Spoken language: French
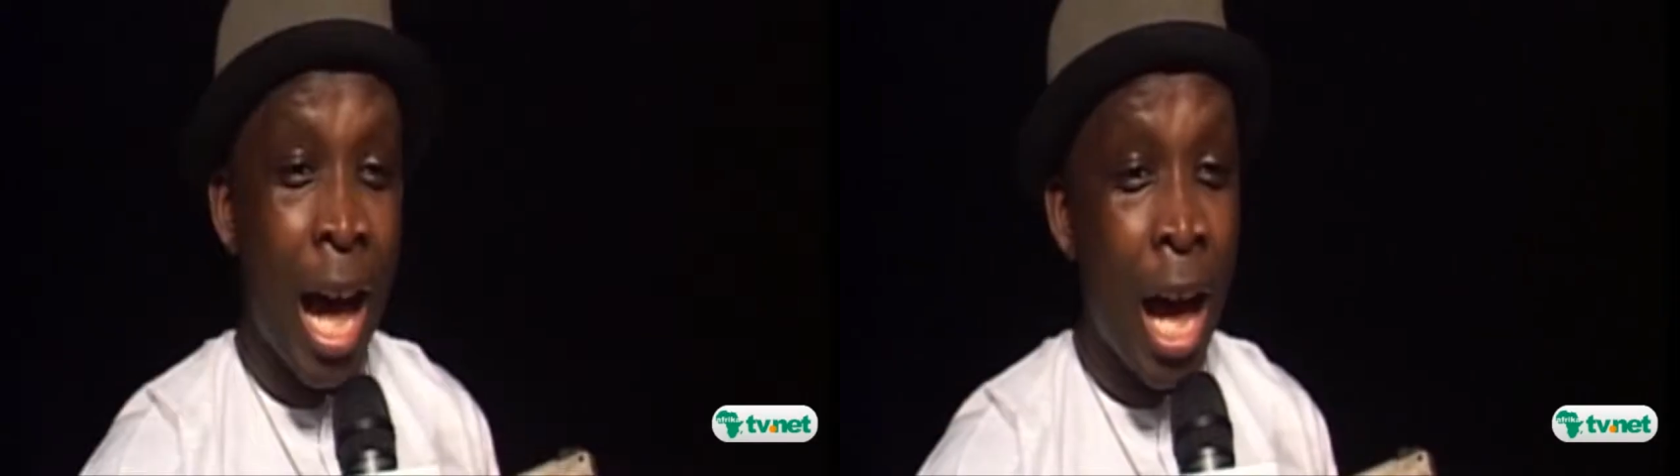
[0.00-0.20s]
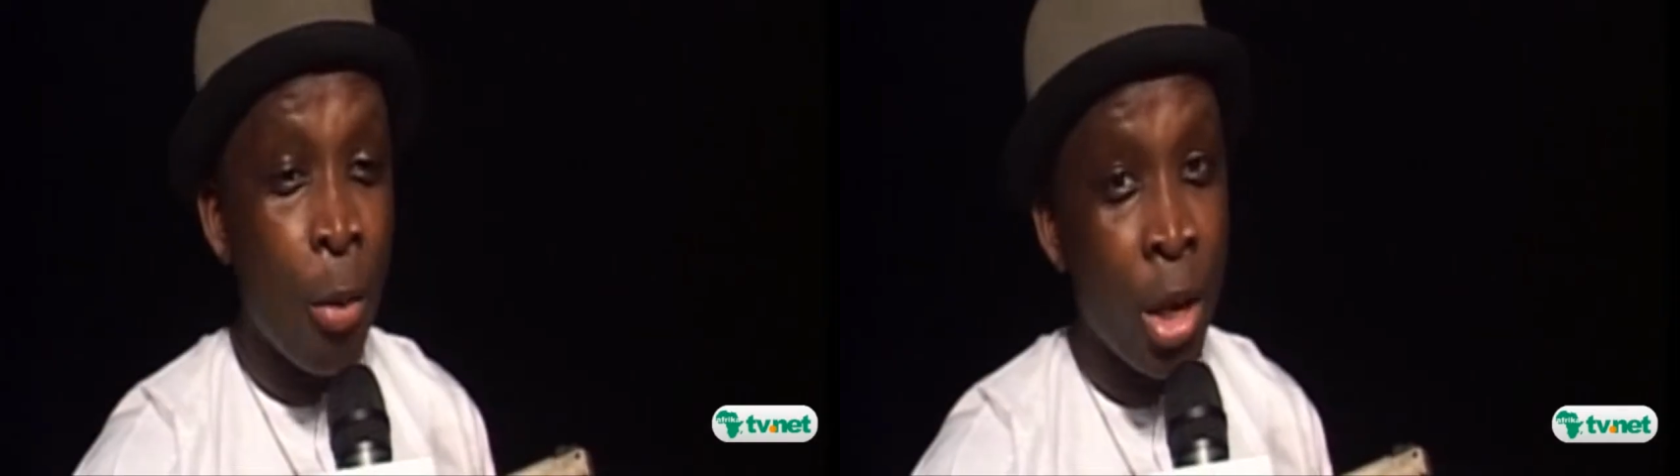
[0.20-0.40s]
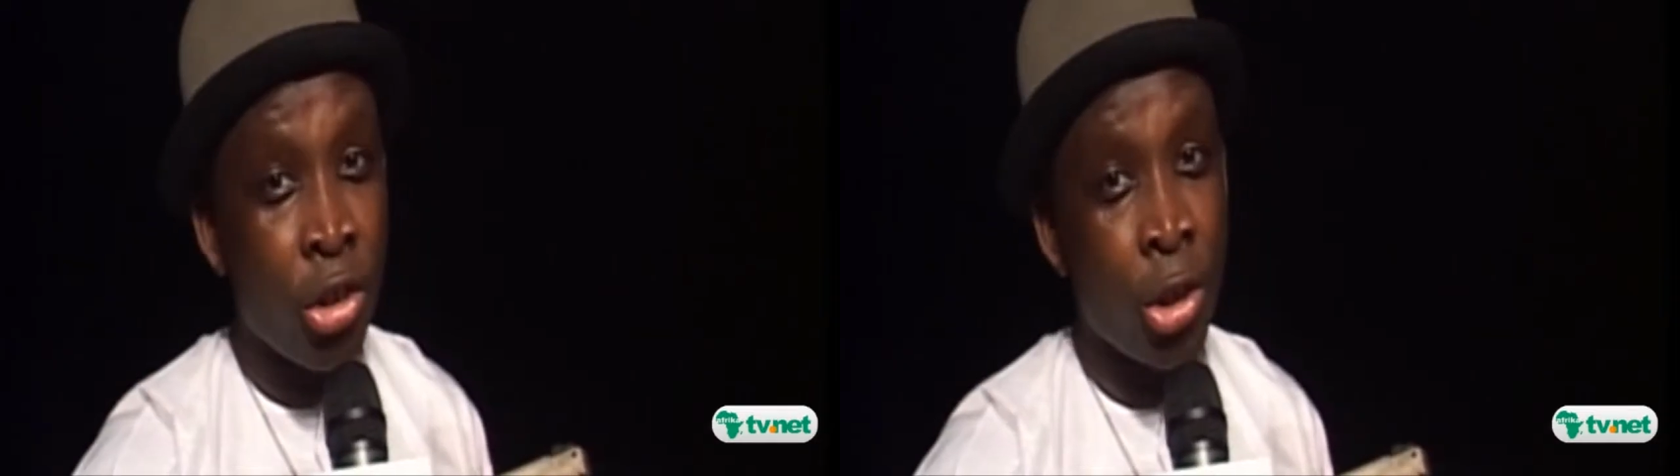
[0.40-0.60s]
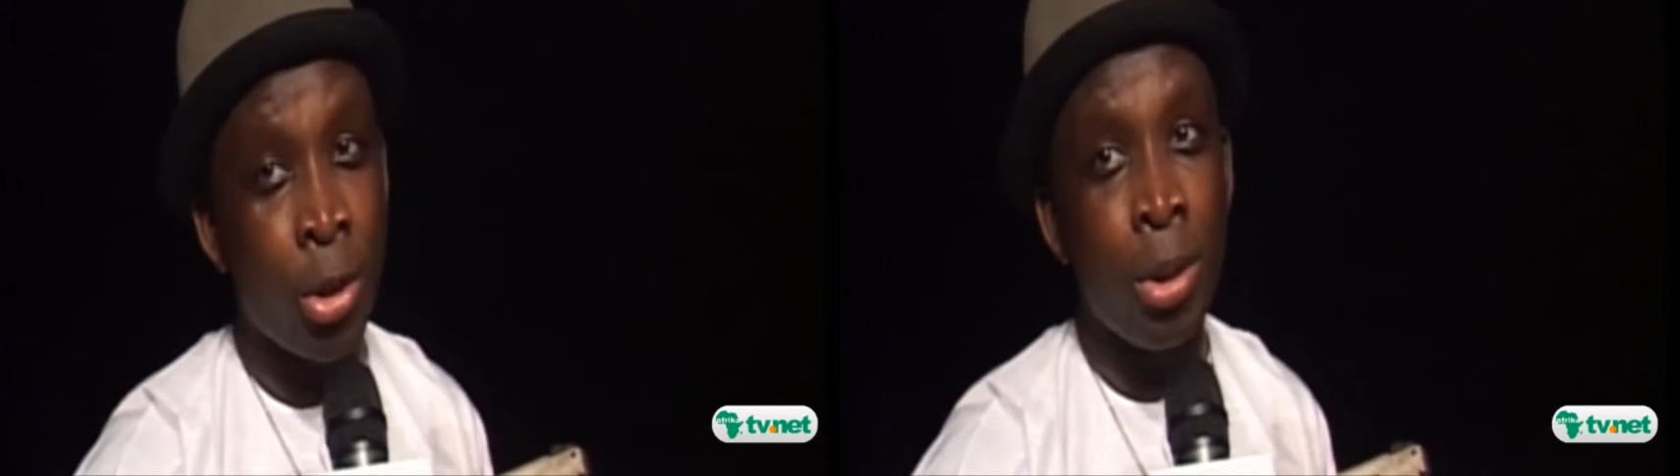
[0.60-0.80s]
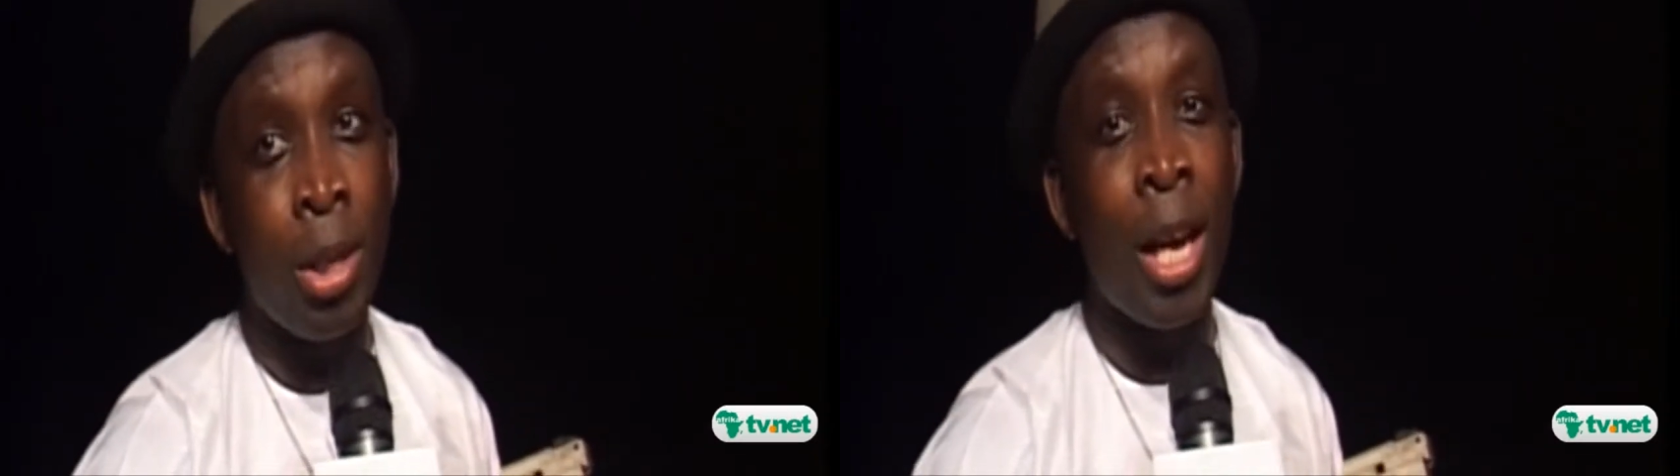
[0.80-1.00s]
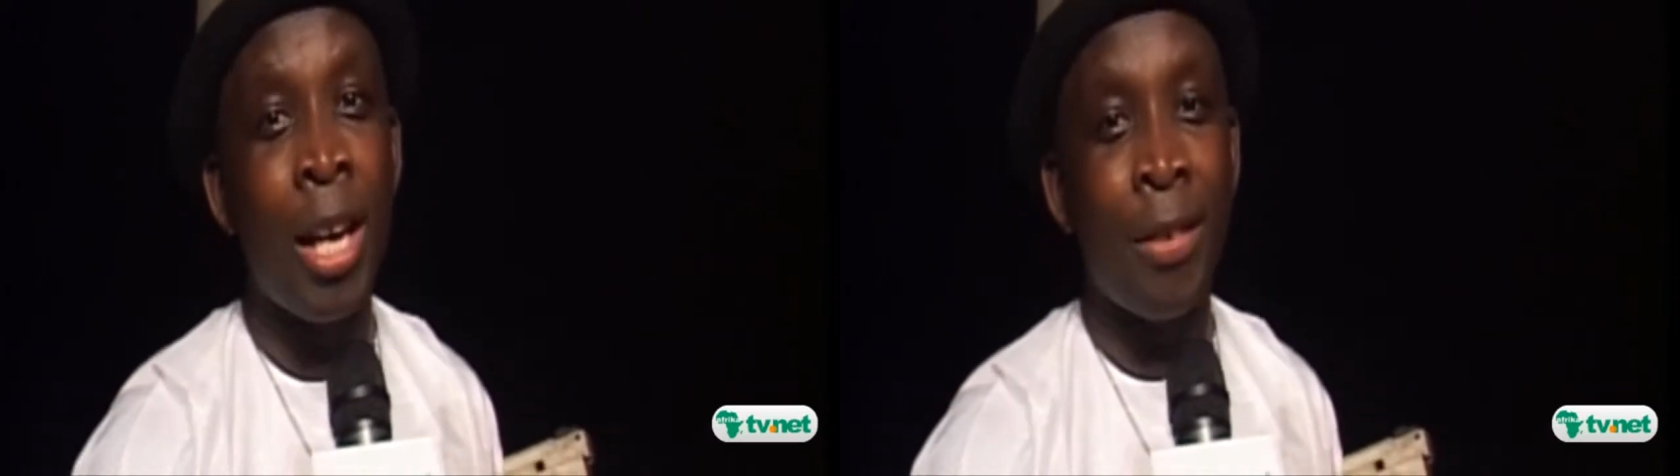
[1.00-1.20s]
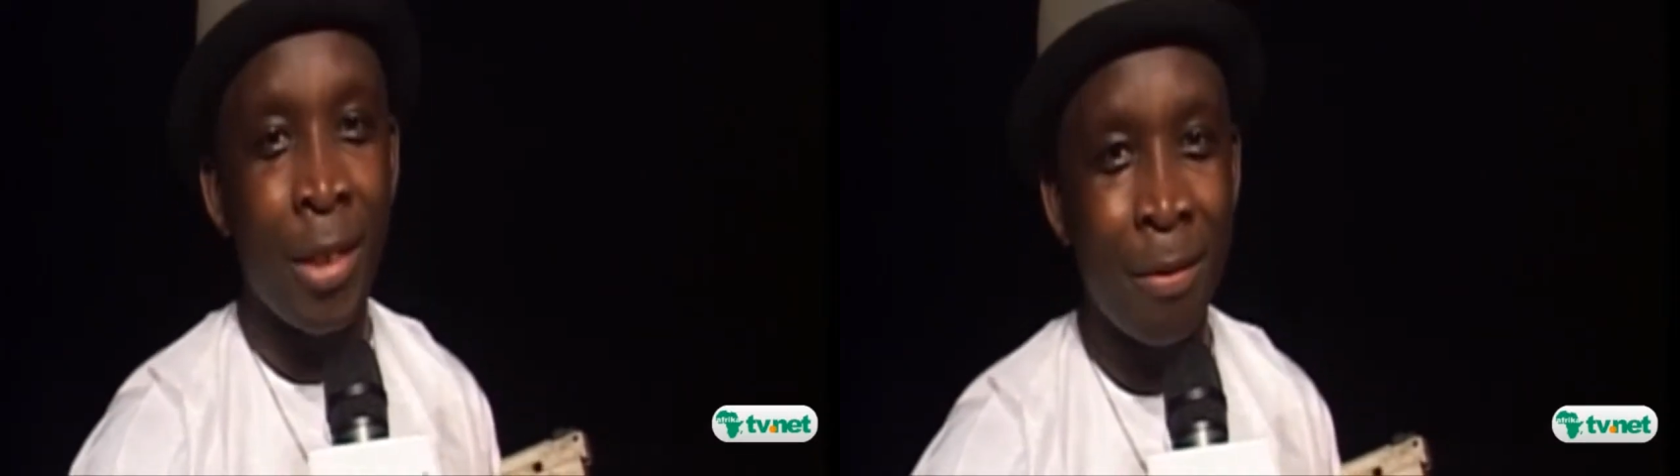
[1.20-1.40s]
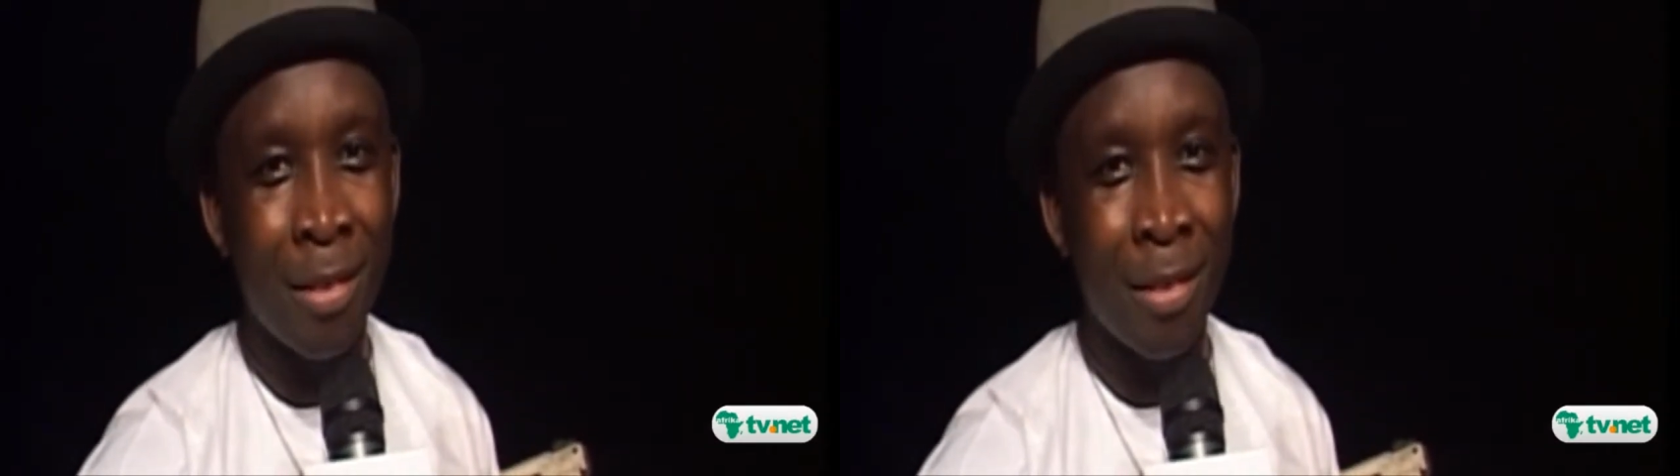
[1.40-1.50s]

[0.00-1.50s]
I wish you love